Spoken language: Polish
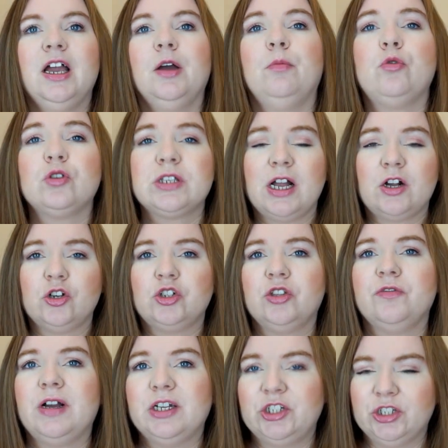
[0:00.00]
Bluzka
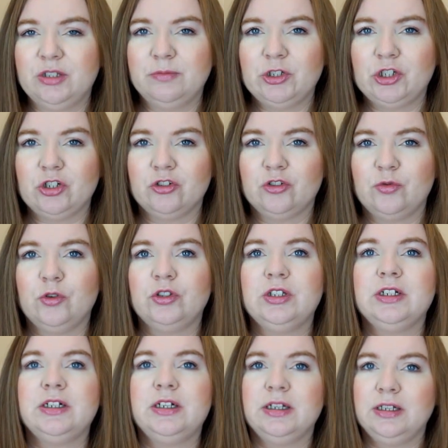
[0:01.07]
kosztowała 70
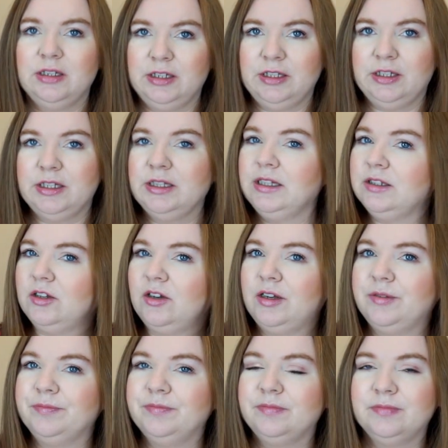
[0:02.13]
zł, linki na dole.